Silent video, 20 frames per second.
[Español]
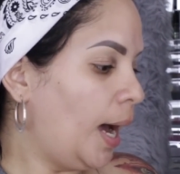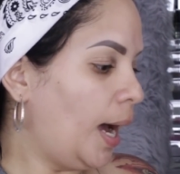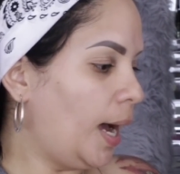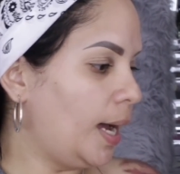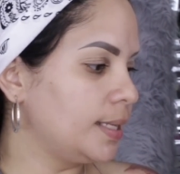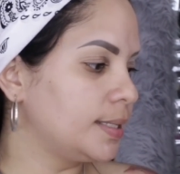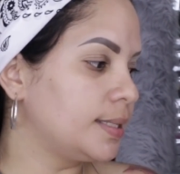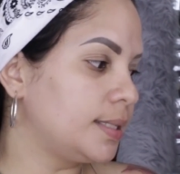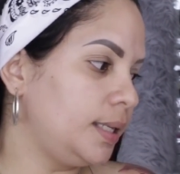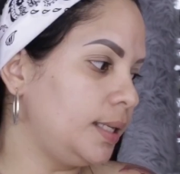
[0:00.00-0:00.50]

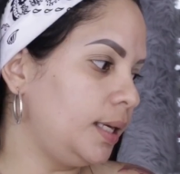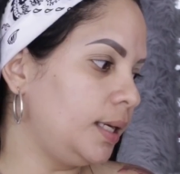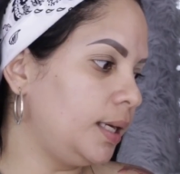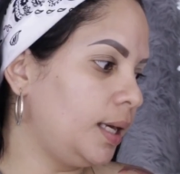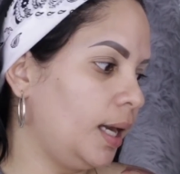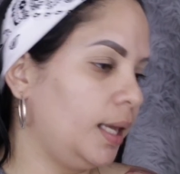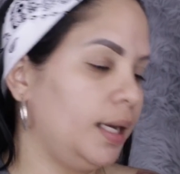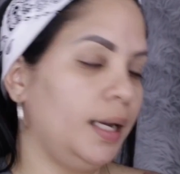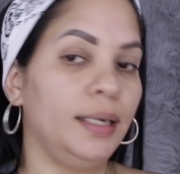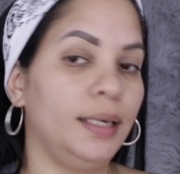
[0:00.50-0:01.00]
Así
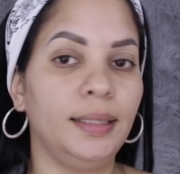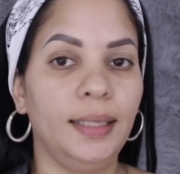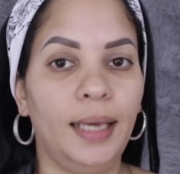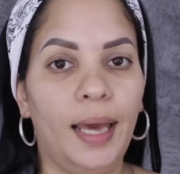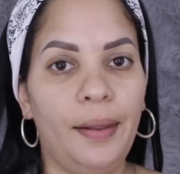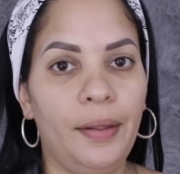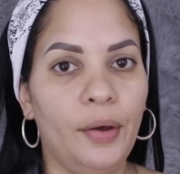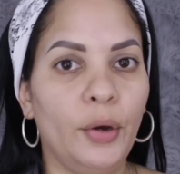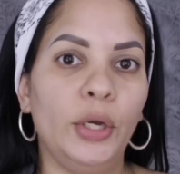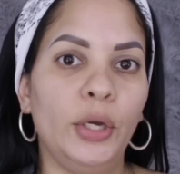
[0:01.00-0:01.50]
que en el
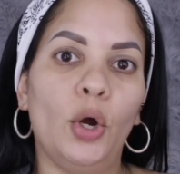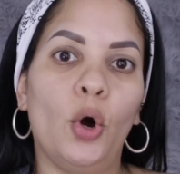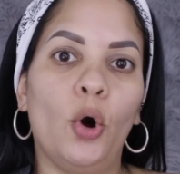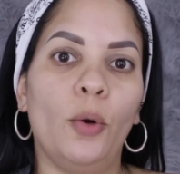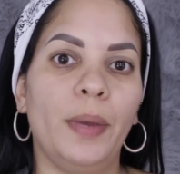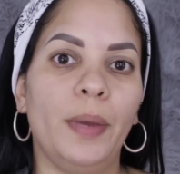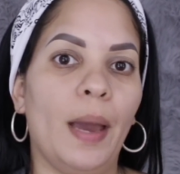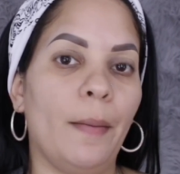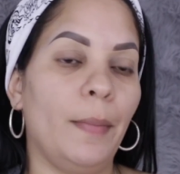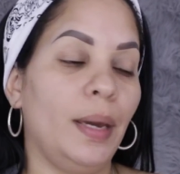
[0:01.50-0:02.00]
día de hoy
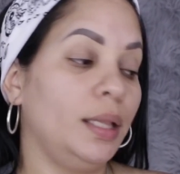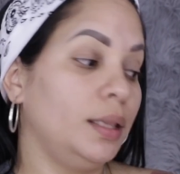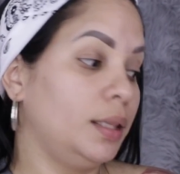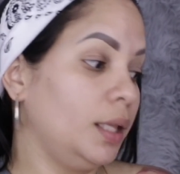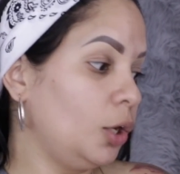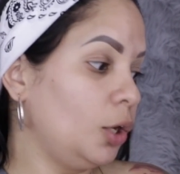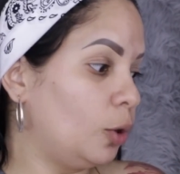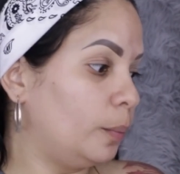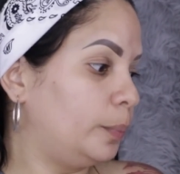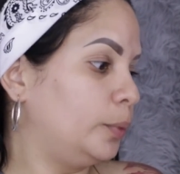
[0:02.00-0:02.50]

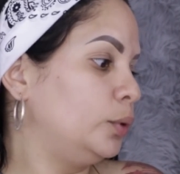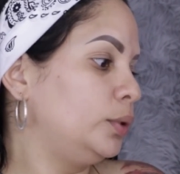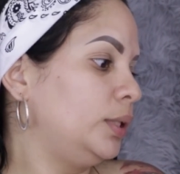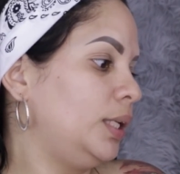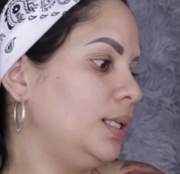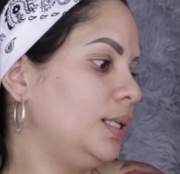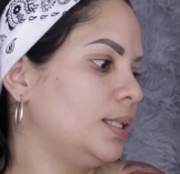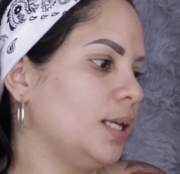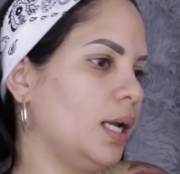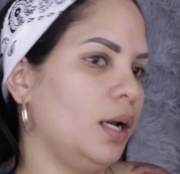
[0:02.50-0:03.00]
obviamente no puedo
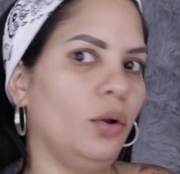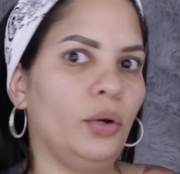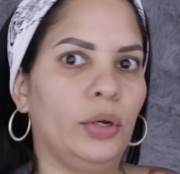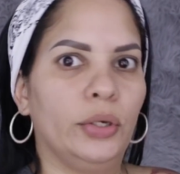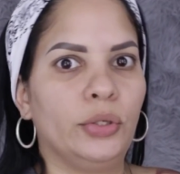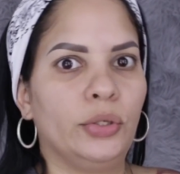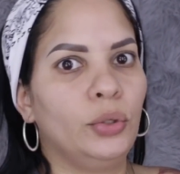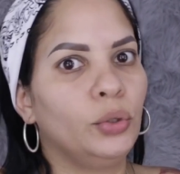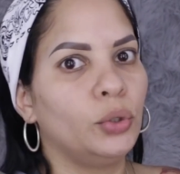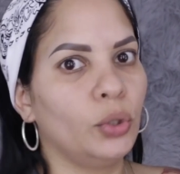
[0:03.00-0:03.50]
utilizar lo
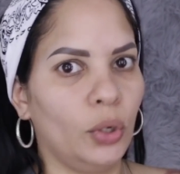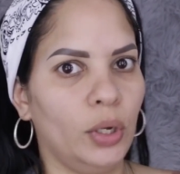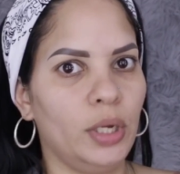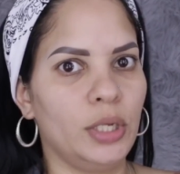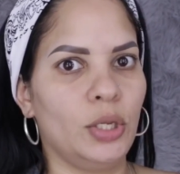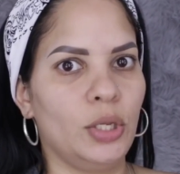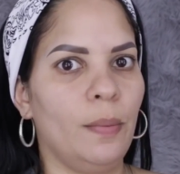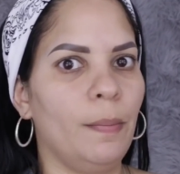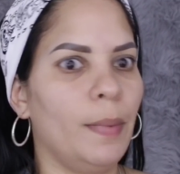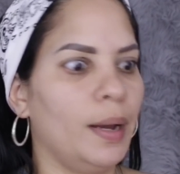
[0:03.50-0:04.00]
que son todos
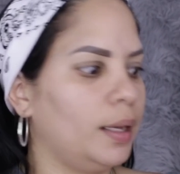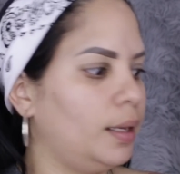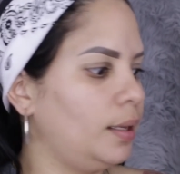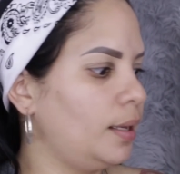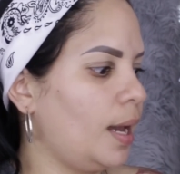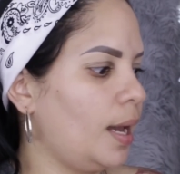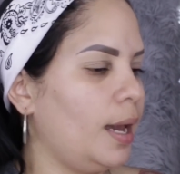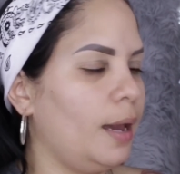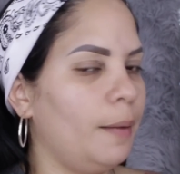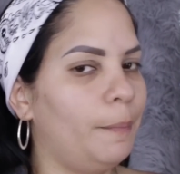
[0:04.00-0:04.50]
esos
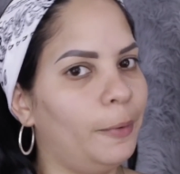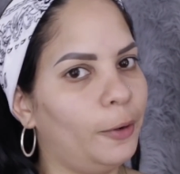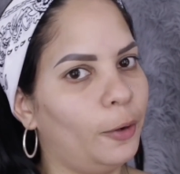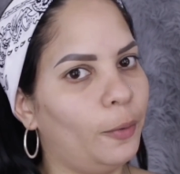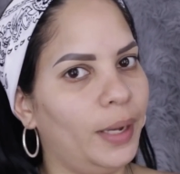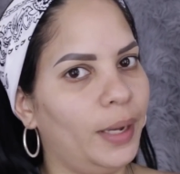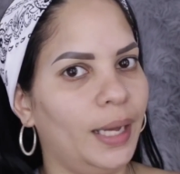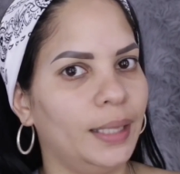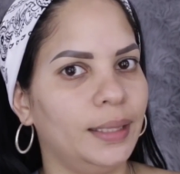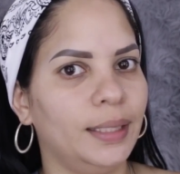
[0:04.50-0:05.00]
maquillajes, pero
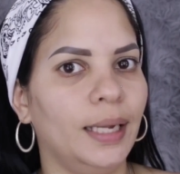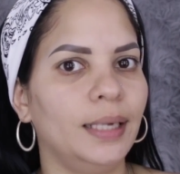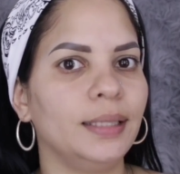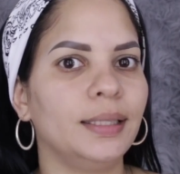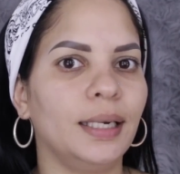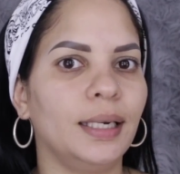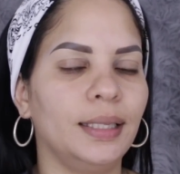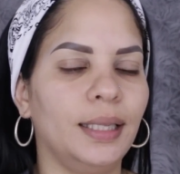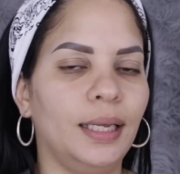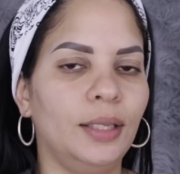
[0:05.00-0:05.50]
voy a estar
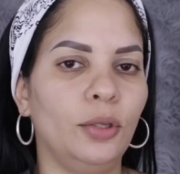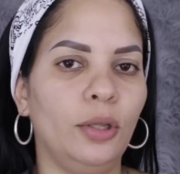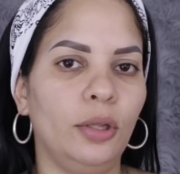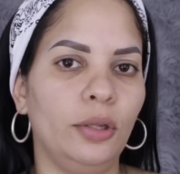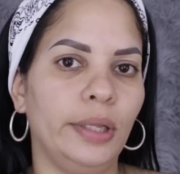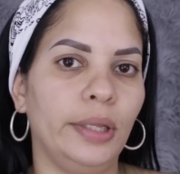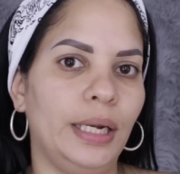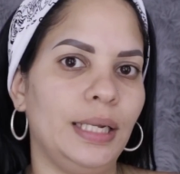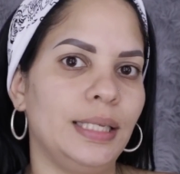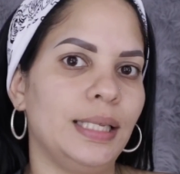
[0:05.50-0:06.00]
tratando de
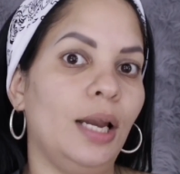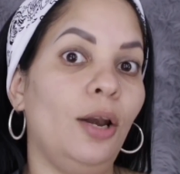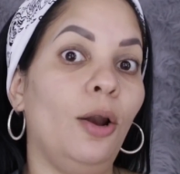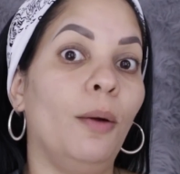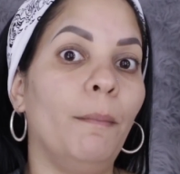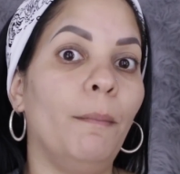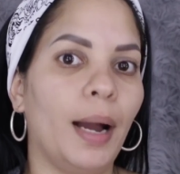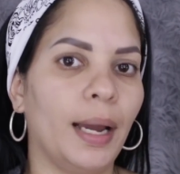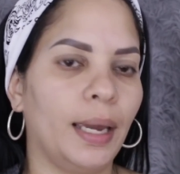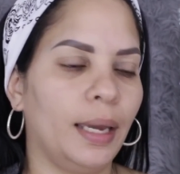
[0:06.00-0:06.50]
utilizar
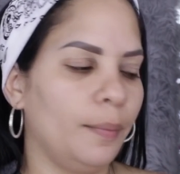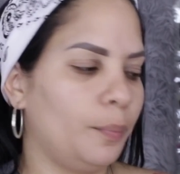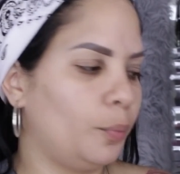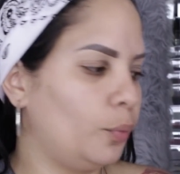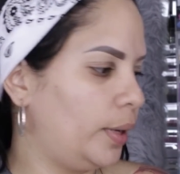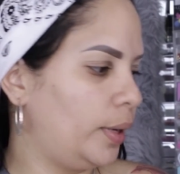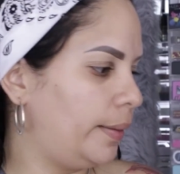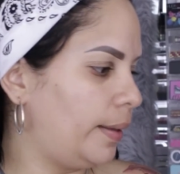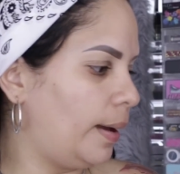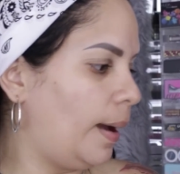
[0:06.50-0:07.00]
los más que
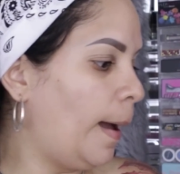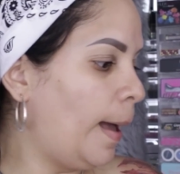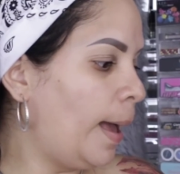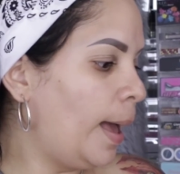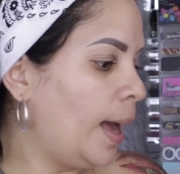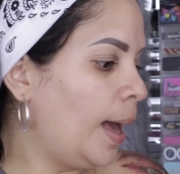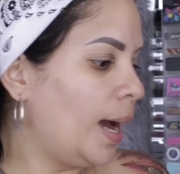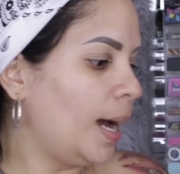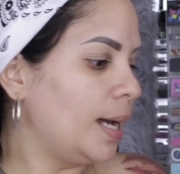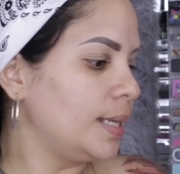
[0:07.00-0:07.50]
pueda.
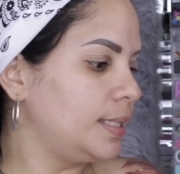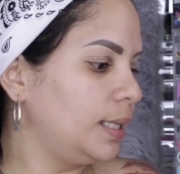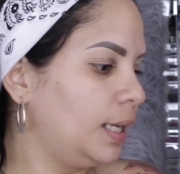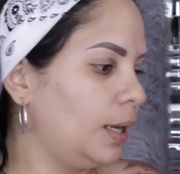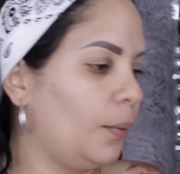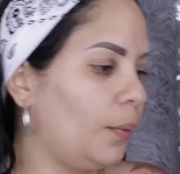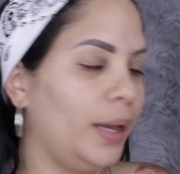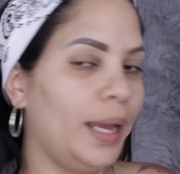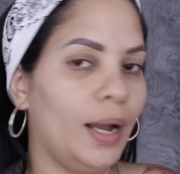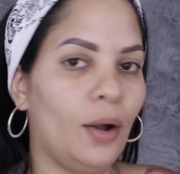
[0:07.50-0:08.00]
Así
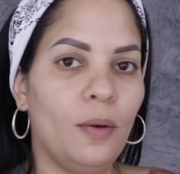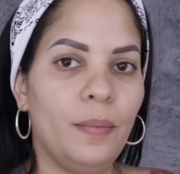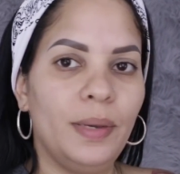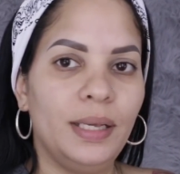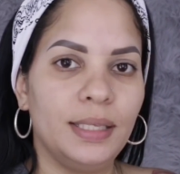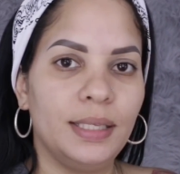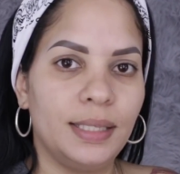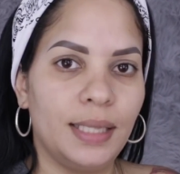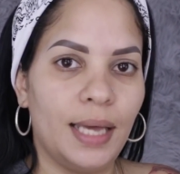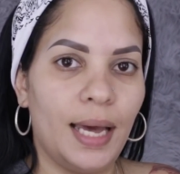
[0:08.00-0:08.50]
que voy a
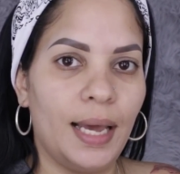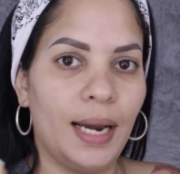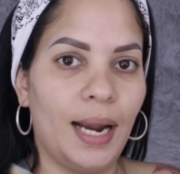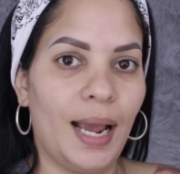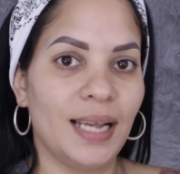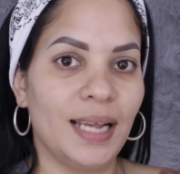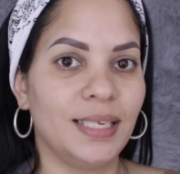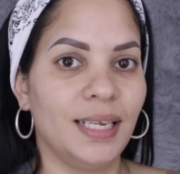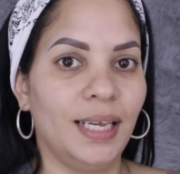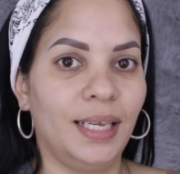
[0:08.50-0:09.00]
comenzar
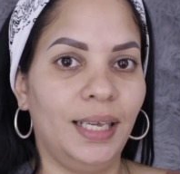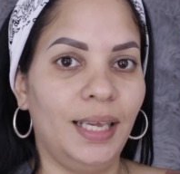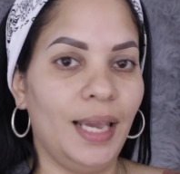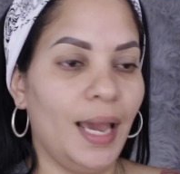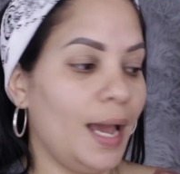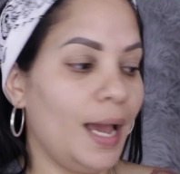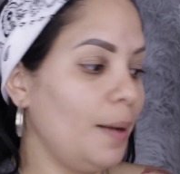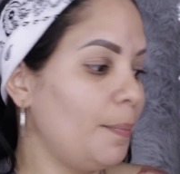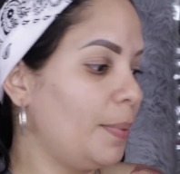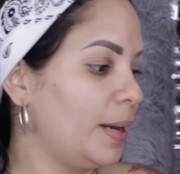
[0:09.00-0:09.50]
a
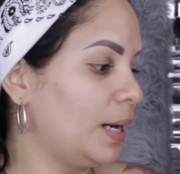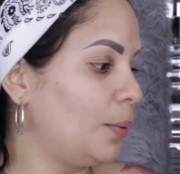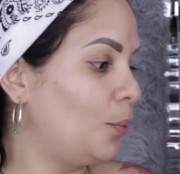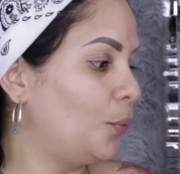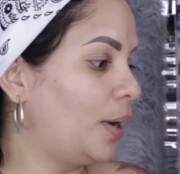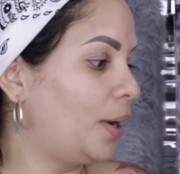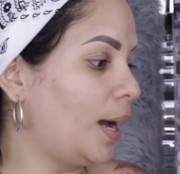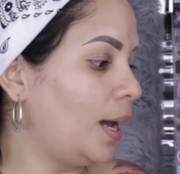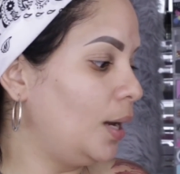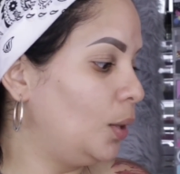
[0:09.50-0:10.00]
chequear para
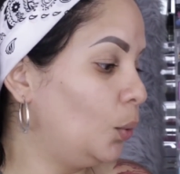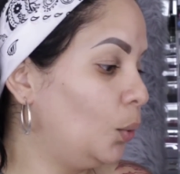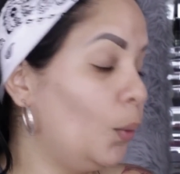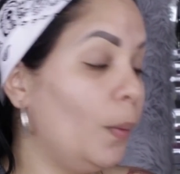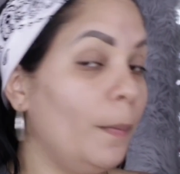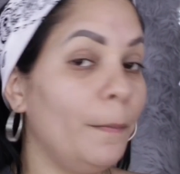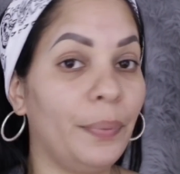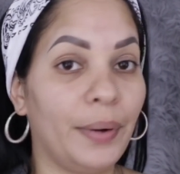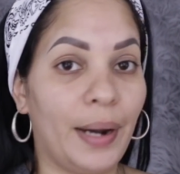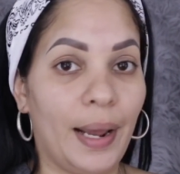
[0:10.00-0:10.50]
buscar
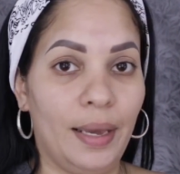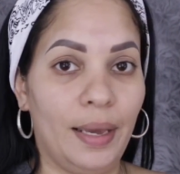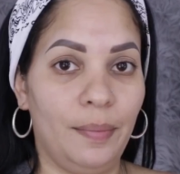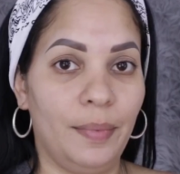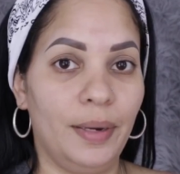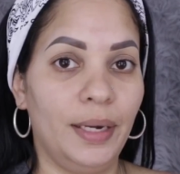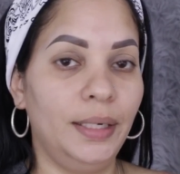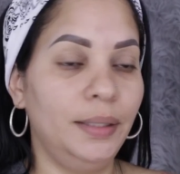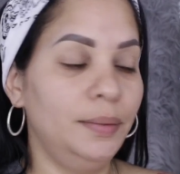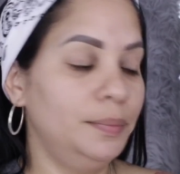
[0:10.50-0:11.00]
un
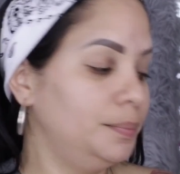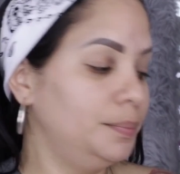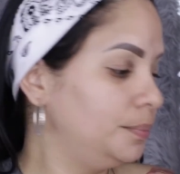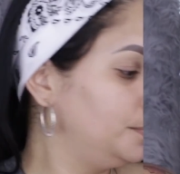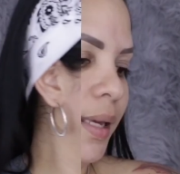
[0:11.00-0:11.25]
primer.